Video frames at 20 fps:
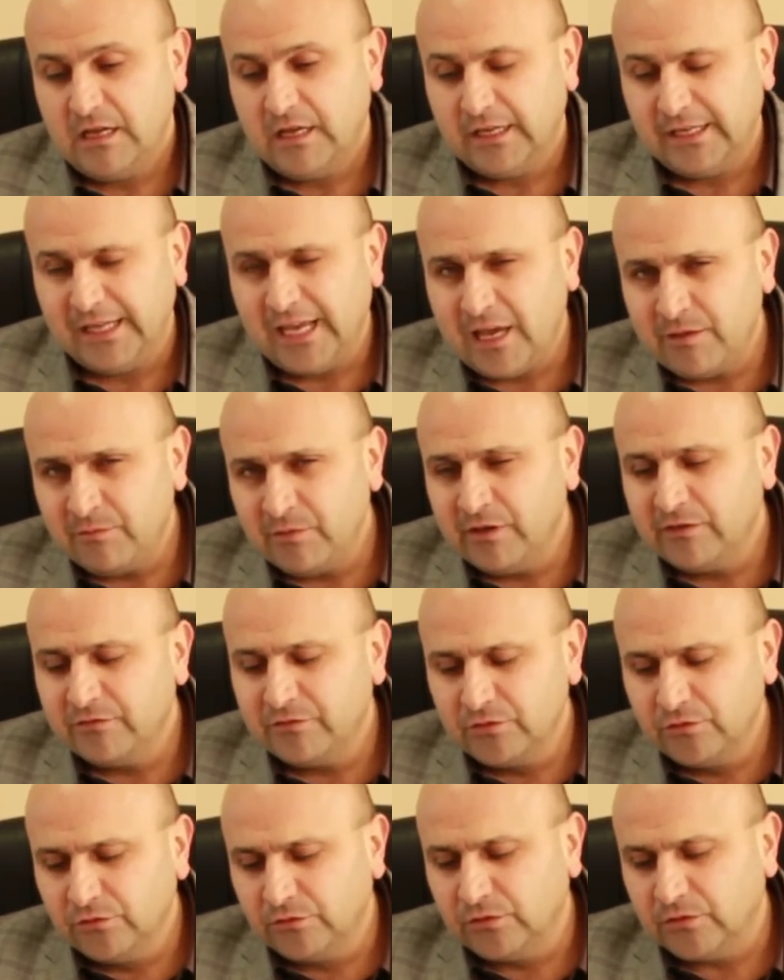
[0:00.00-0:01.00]
Я имею в
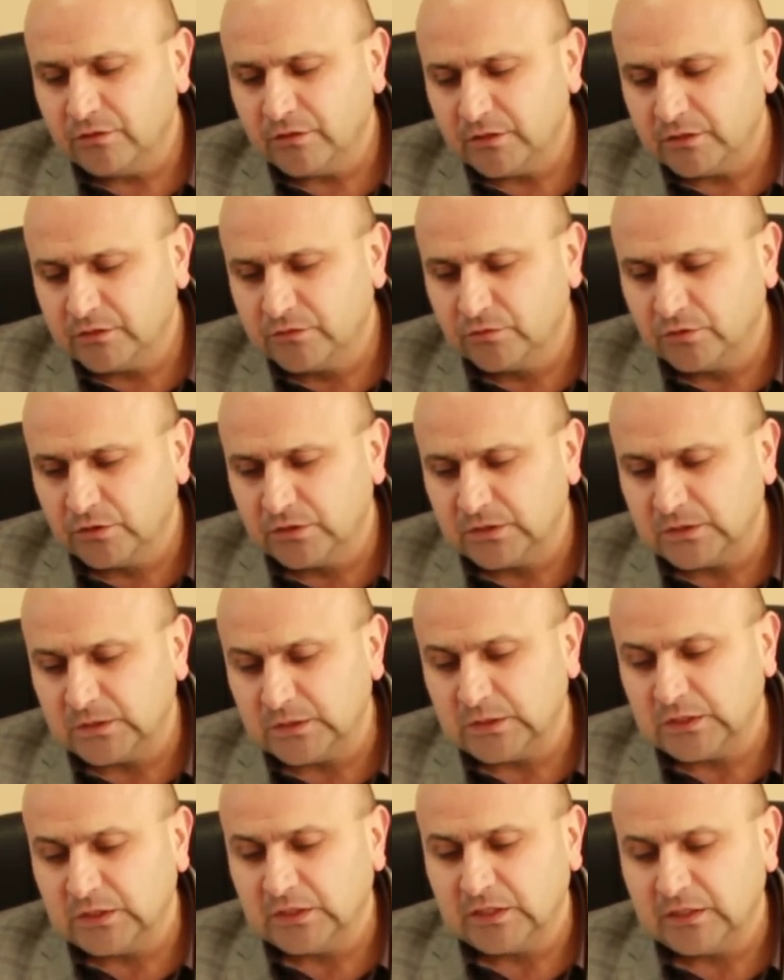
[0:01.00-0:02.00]
виду э, тот
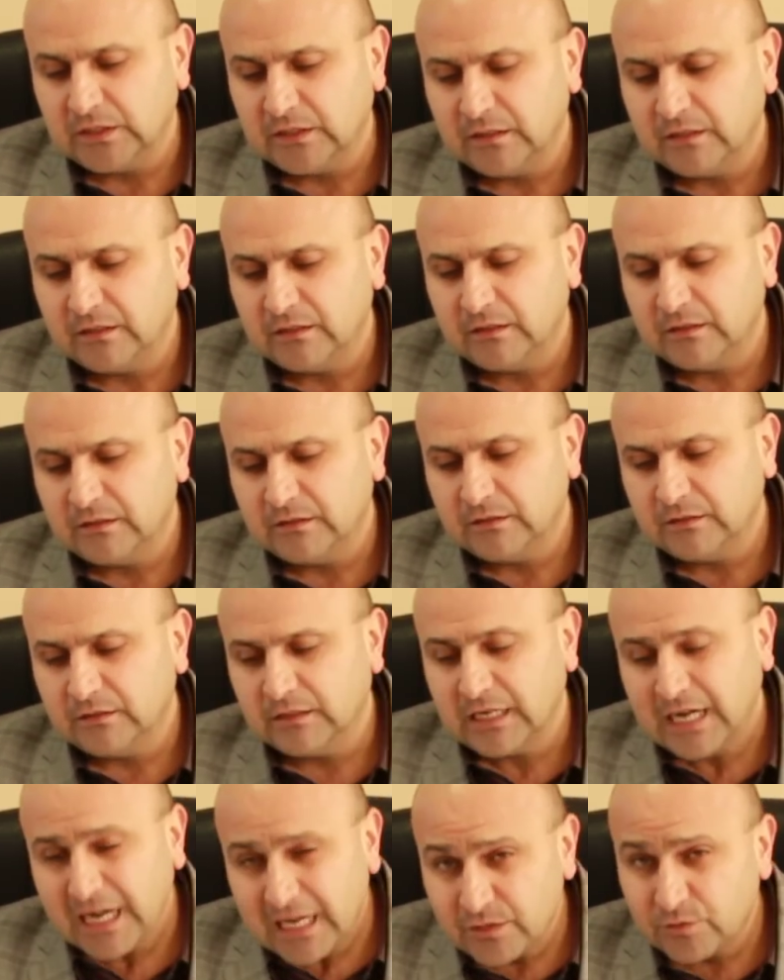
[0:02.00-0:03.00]
э,
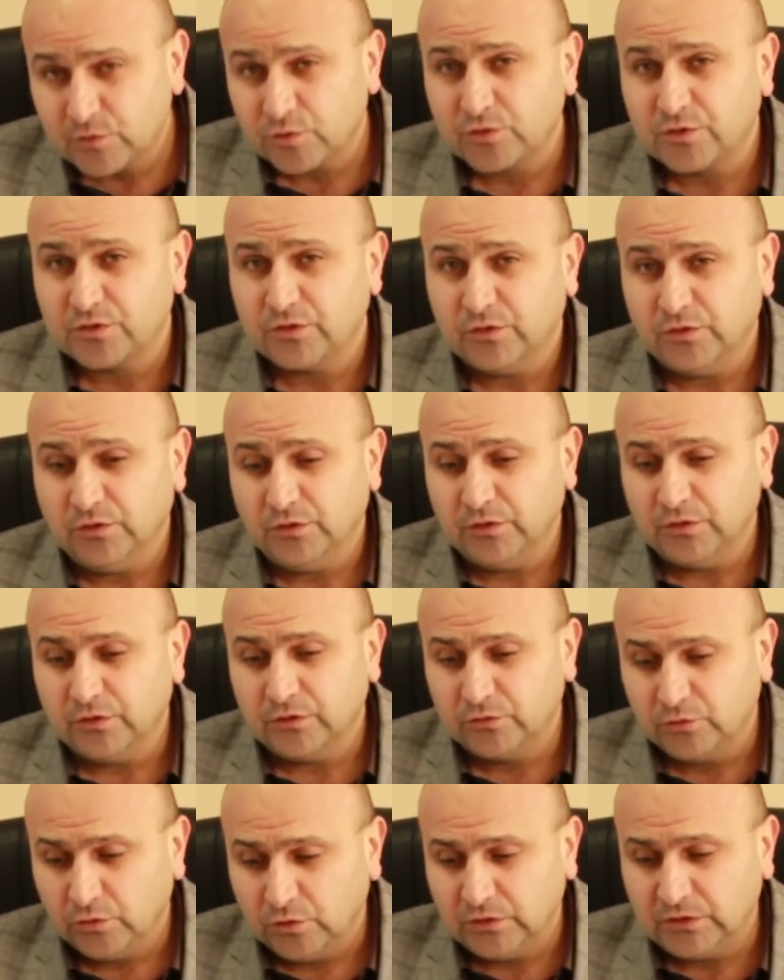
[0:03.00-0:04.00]
казус, э,
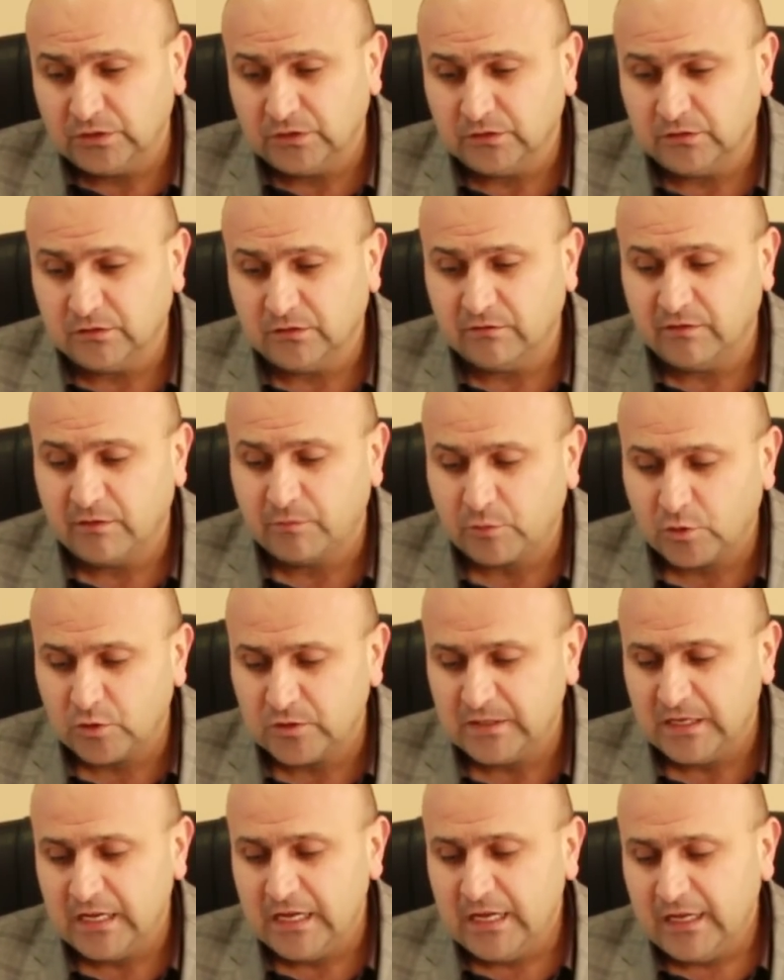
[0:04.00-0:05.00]
тот э,
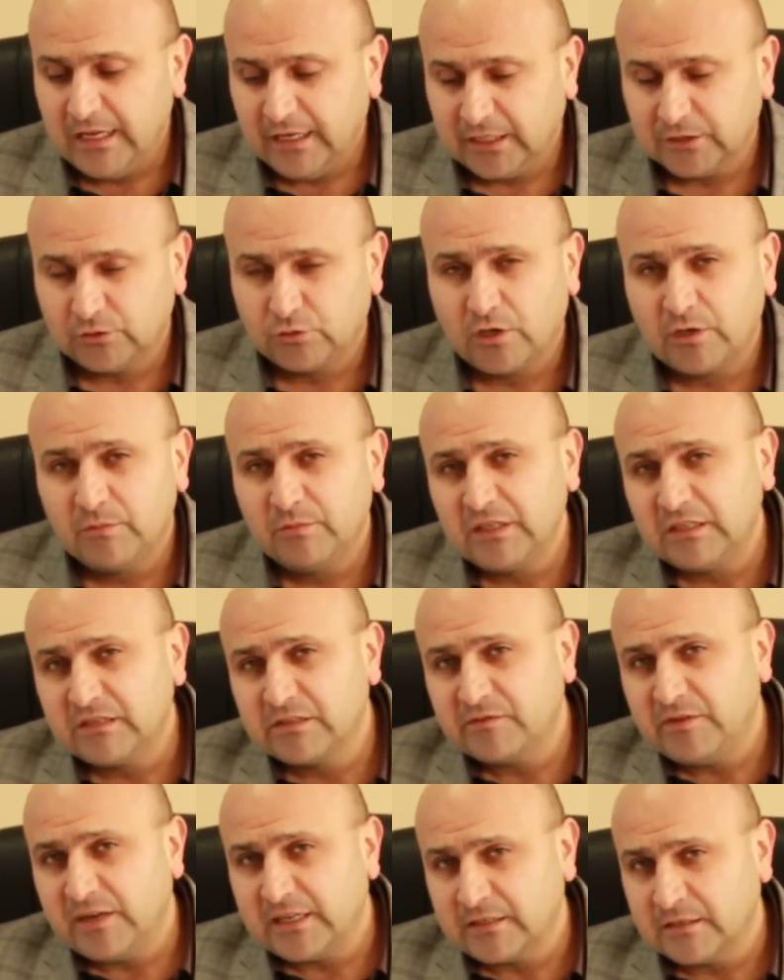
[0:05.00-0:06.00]
вопрос, который был
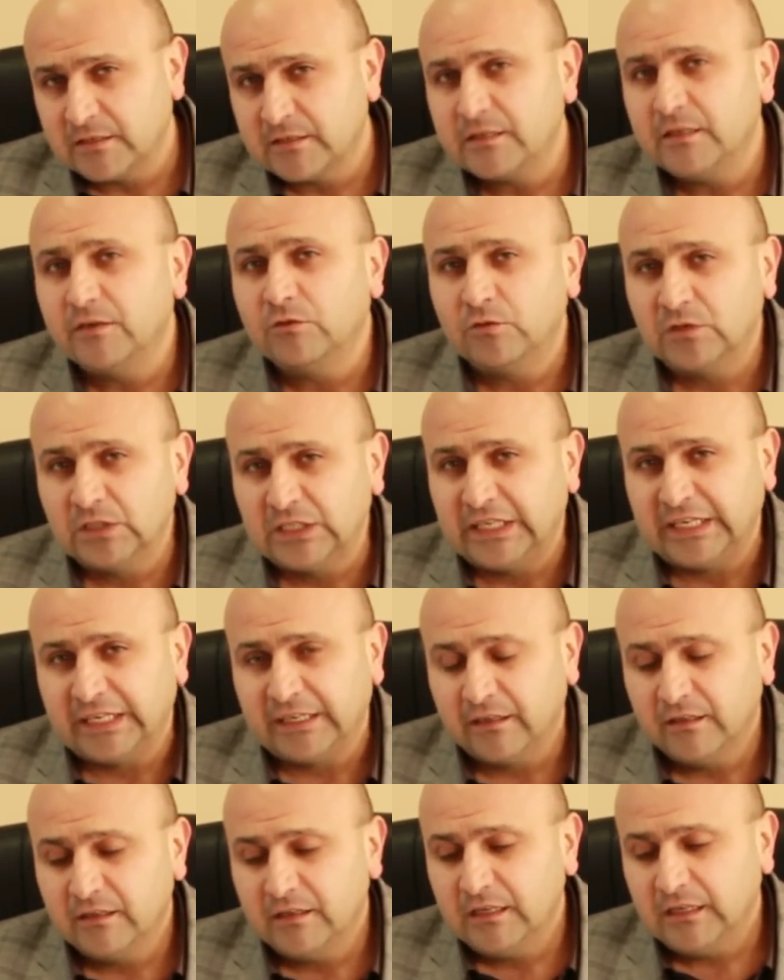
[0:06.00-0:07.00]
связан с Леон Грин.
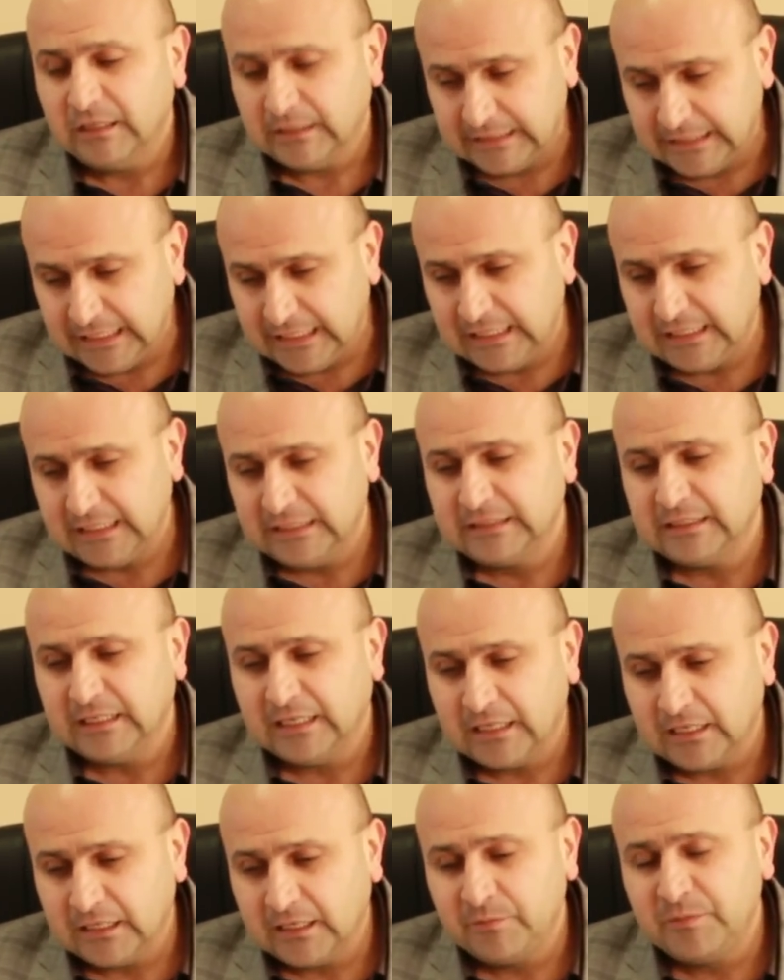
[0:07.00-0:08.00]
Да,
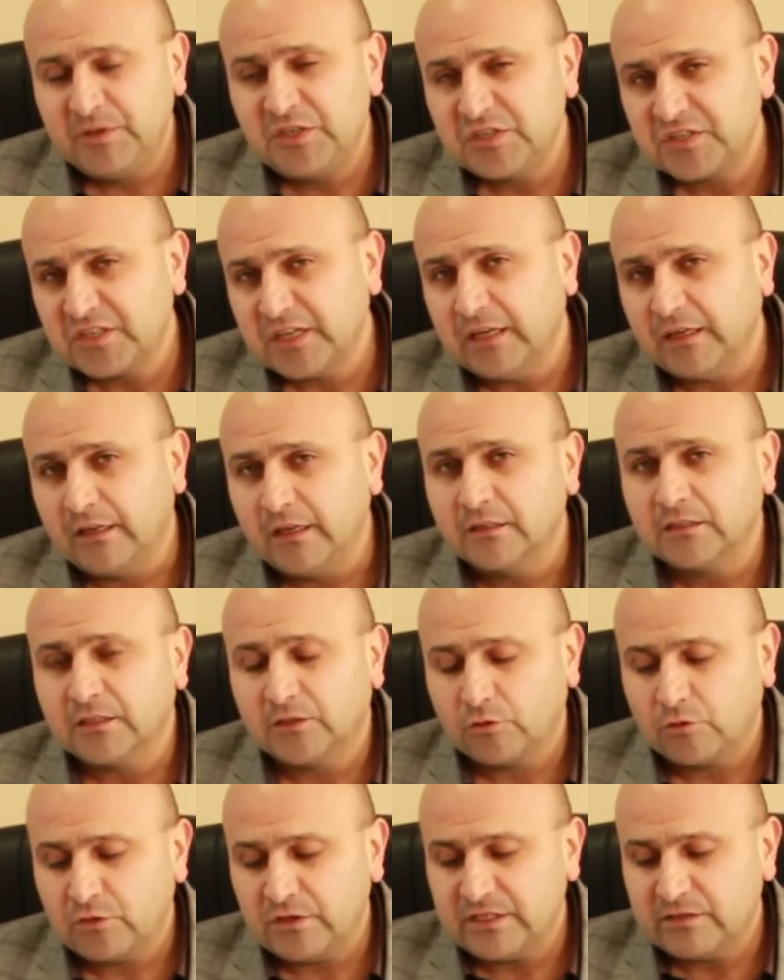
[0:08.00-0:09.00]
это экономический агент,
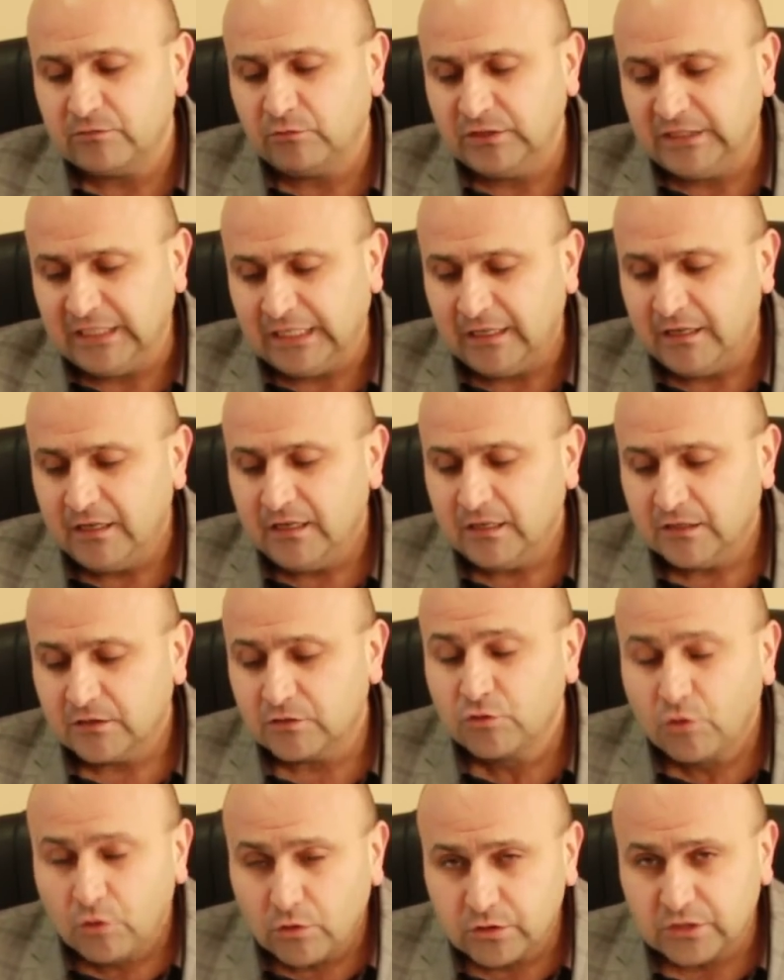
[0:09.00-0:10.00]
который сегодня
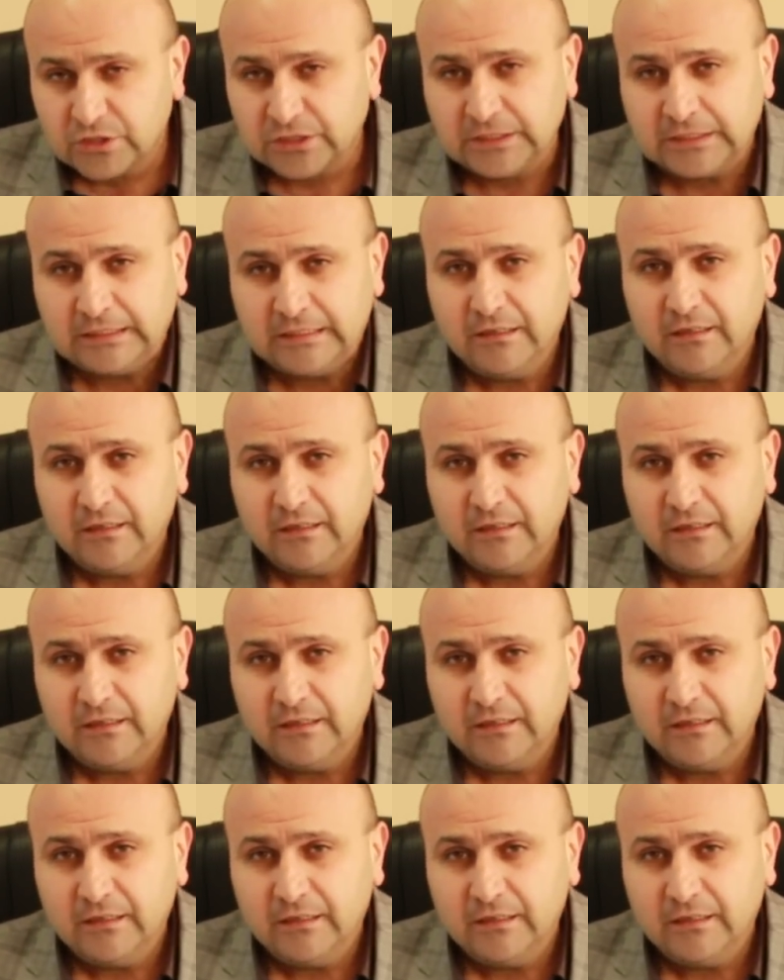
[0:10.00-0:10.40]
должен